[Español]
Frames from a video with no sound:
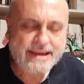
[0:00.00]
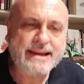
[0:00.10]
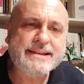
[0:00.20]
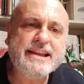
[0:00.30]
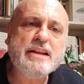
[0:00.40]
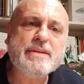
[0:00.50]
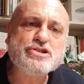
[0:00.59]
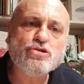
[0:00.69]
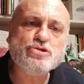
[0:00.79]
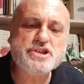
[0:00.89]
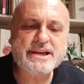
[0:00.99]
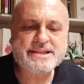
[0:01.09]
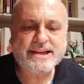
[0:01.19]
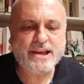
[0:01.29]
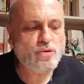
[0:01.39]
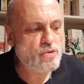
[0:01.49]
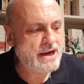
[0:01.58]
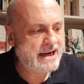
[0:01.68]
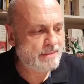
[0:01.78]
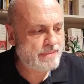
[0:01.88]
que tiene más conchas que un
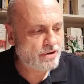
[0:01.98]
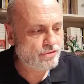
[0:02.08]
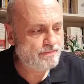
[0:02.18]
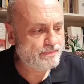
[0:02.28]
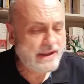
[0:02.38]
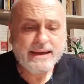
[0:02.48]
galápago.